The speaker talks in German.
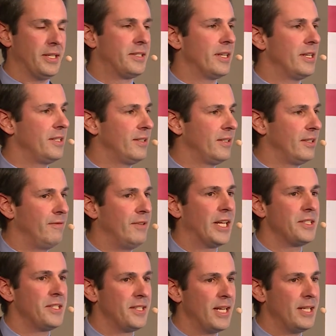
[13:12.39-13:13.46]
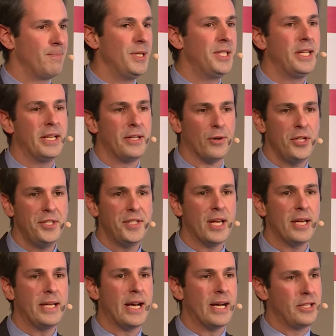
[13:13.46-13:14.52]
Das heißt, äh, wir hatten seit Mitte der 90er
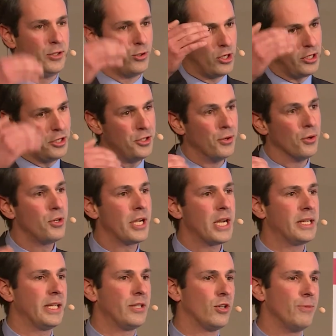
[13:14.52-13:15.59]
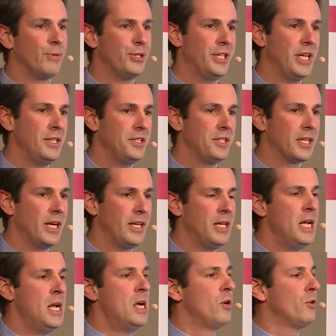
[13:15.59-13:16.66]
Jahre einen deutlichen Rückgang der Neubautätigkeit
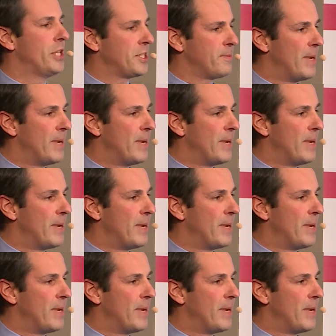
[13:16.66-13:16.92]
und das